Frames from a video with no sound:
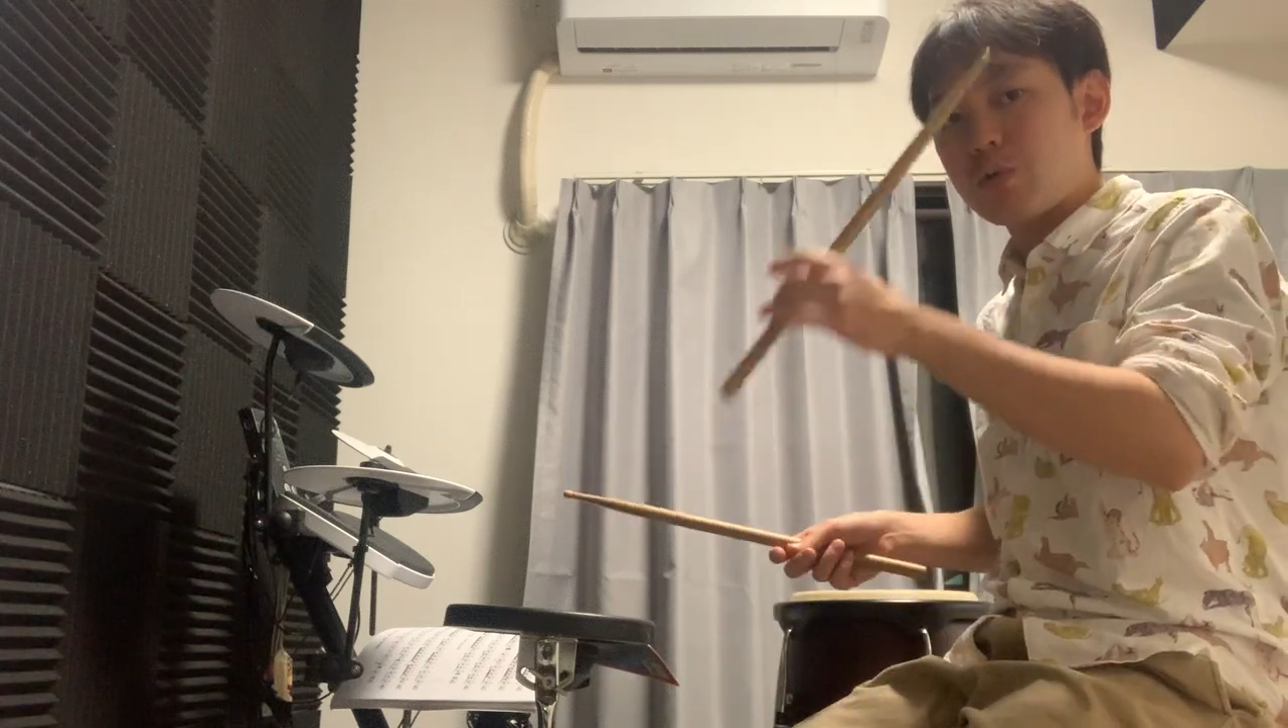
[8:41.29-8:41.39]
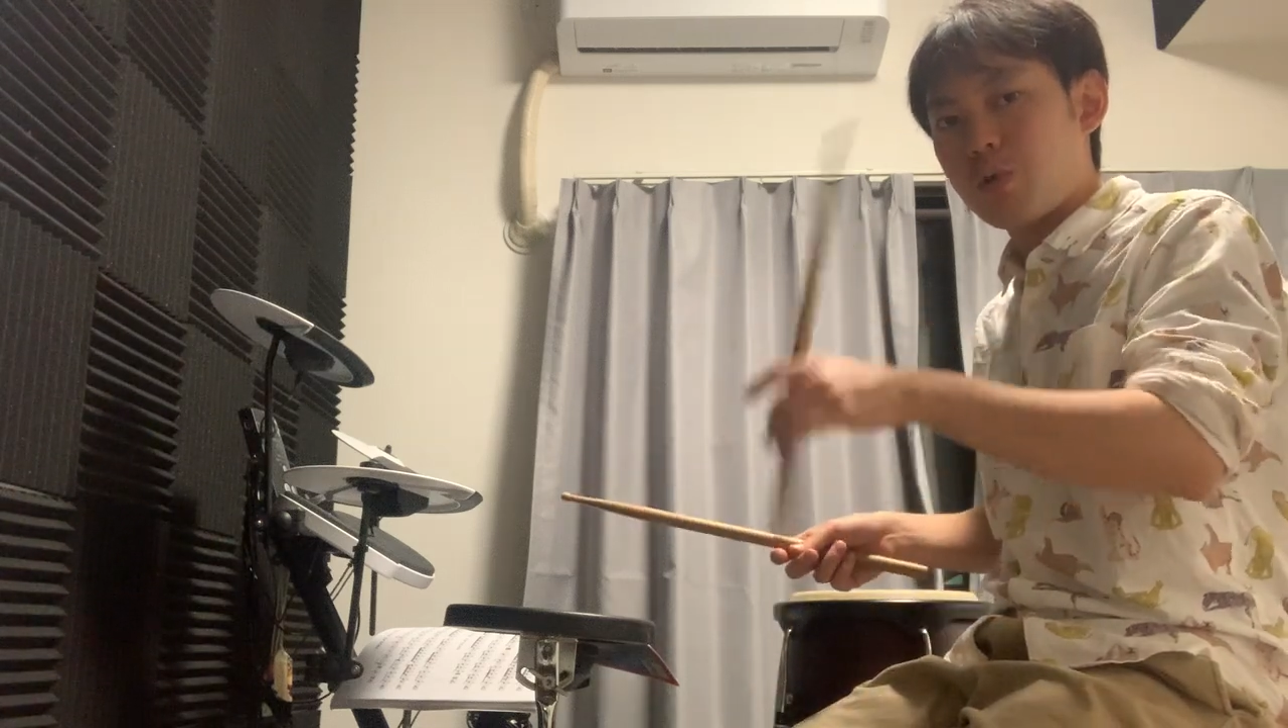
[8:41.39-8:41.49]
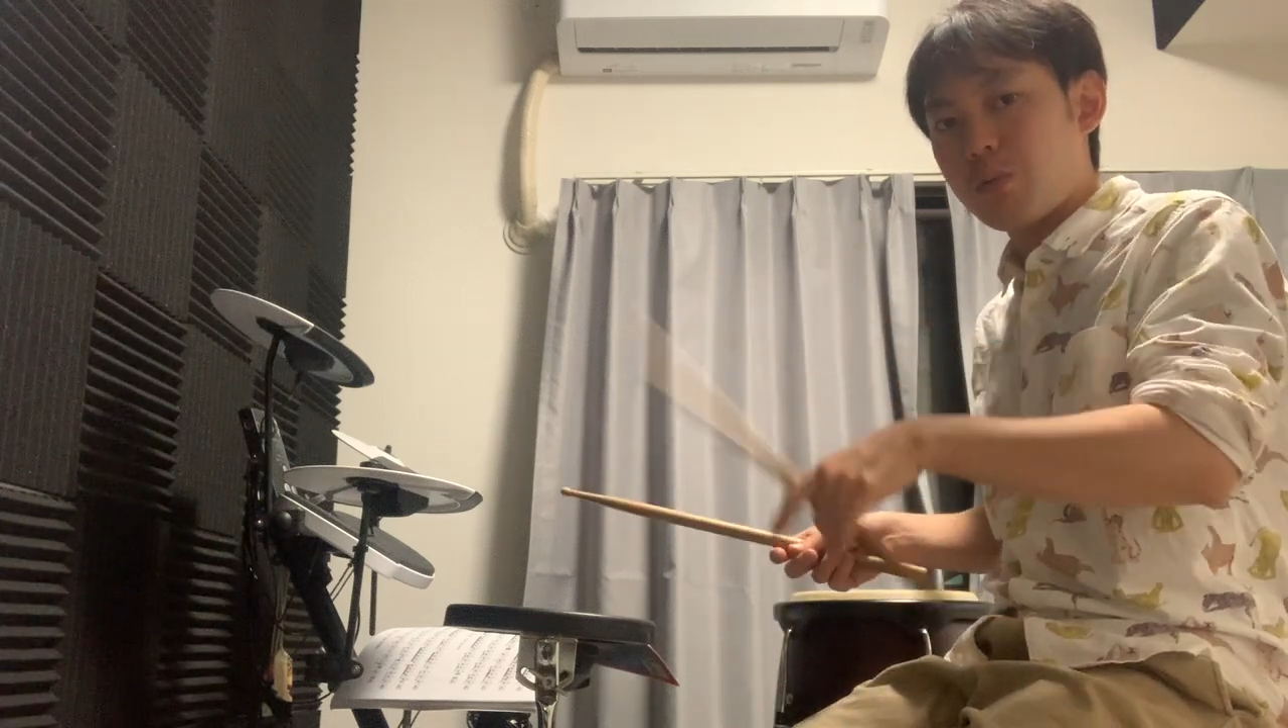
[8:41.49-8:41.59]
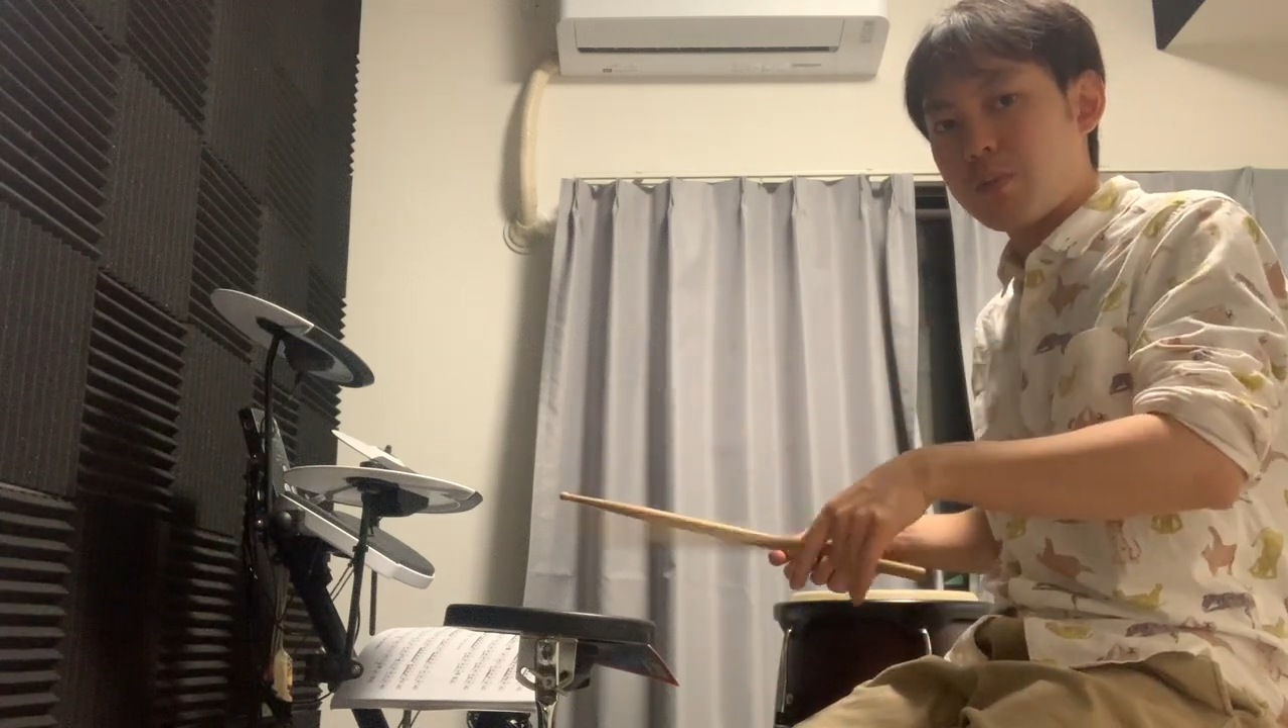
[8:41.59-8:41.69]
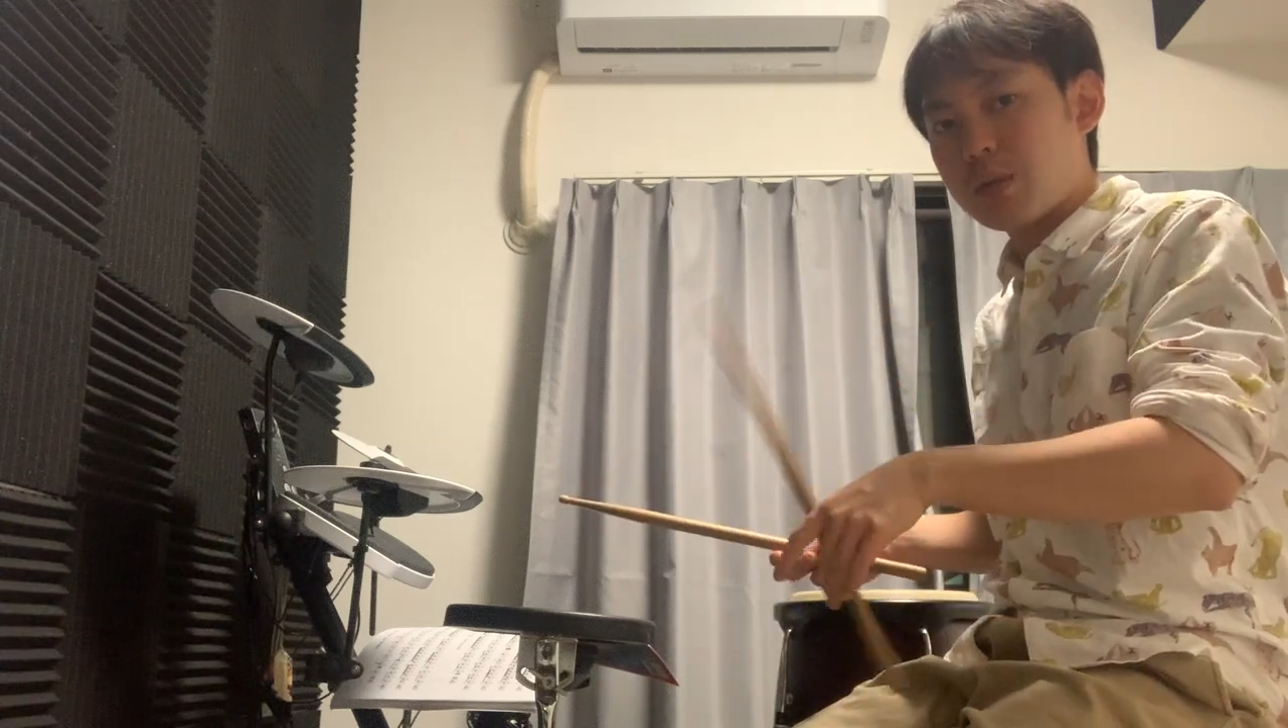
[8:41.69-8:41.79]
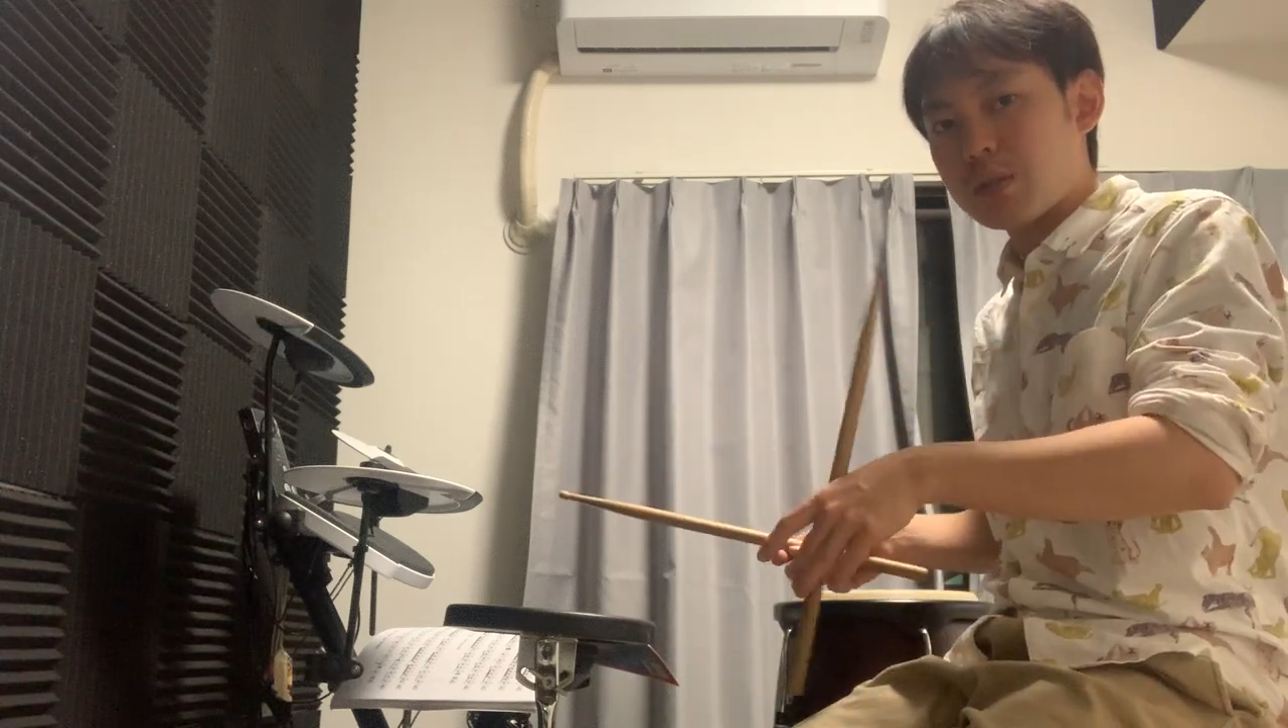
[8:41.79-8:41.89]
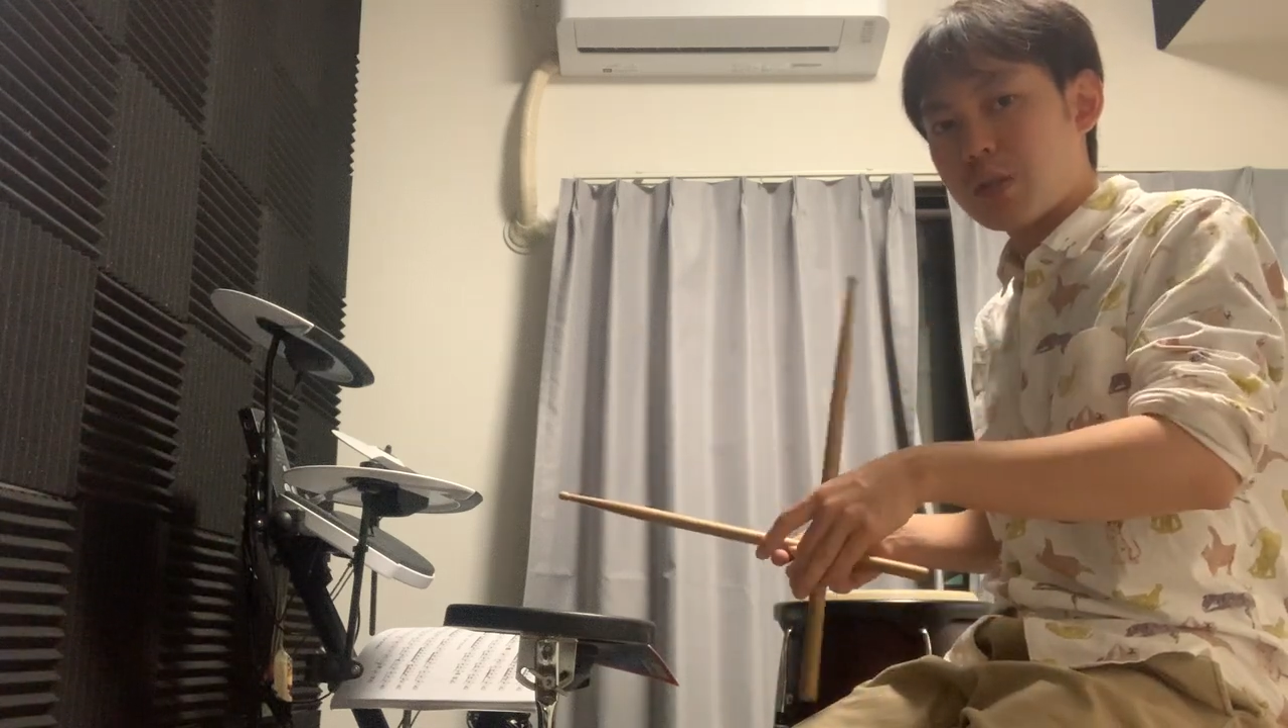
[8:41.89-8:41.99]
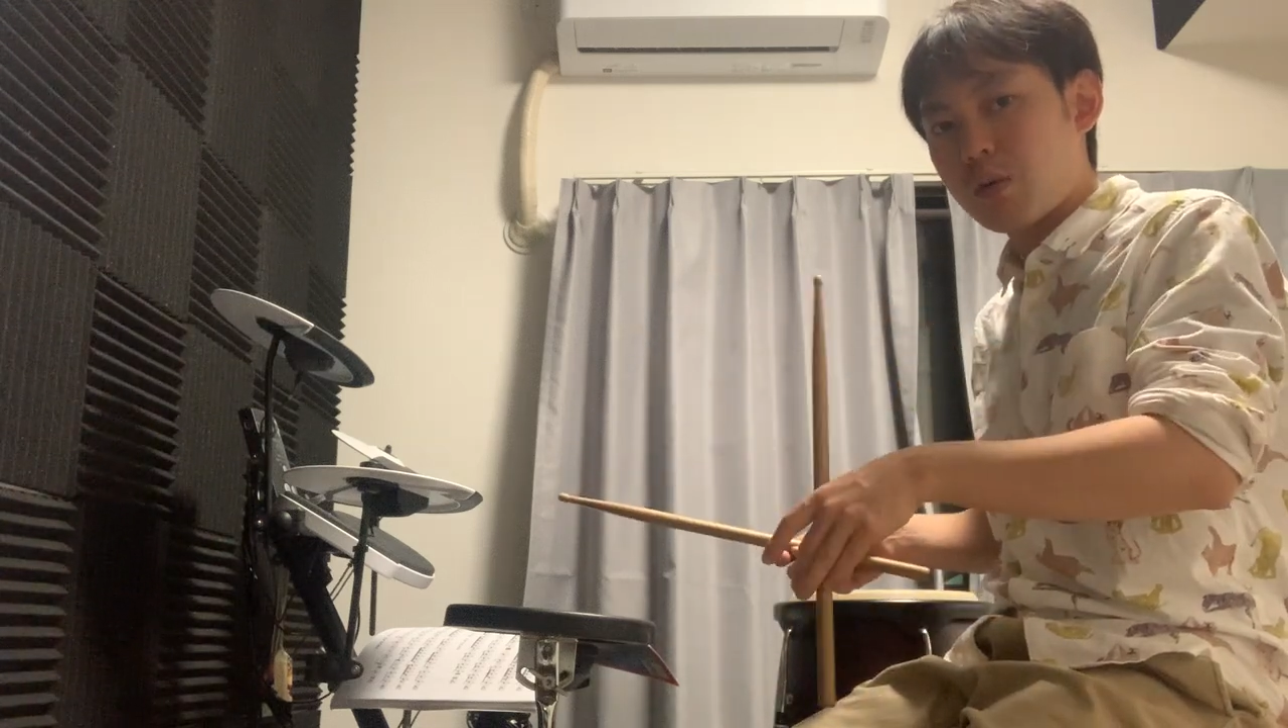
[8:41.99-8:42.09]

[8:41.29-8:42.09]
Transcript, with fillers: と思いますが、